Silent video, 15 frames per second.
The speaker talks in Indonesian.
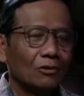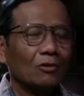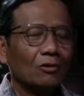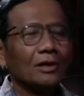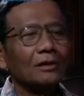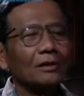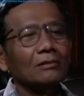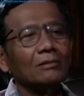
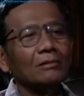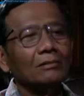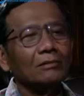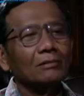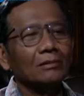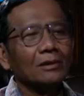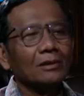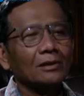Orang
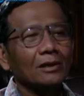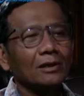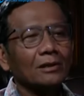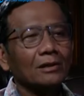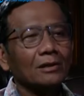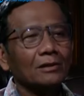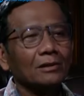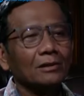
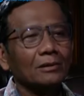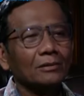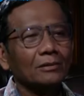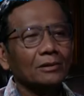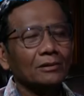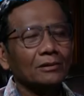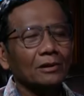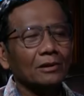tersangka
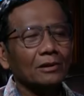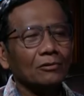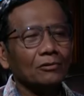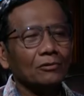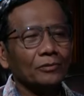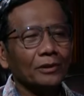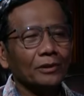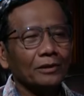tersangka
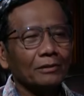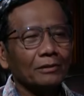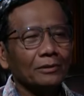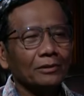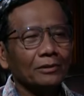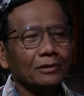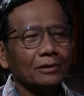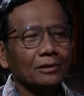korupsi aja
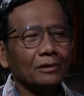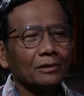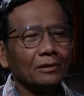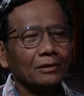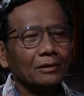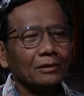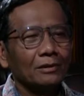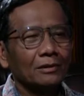menteri
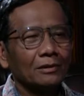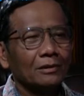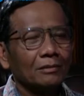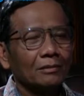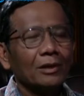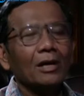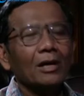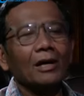
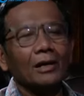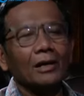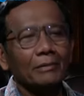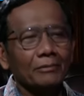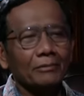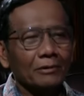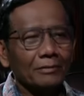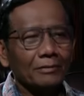
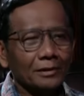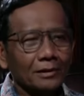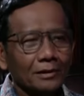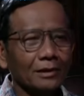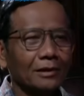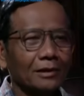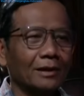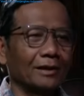menghadap kok
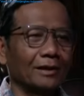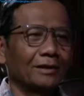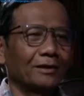masa ini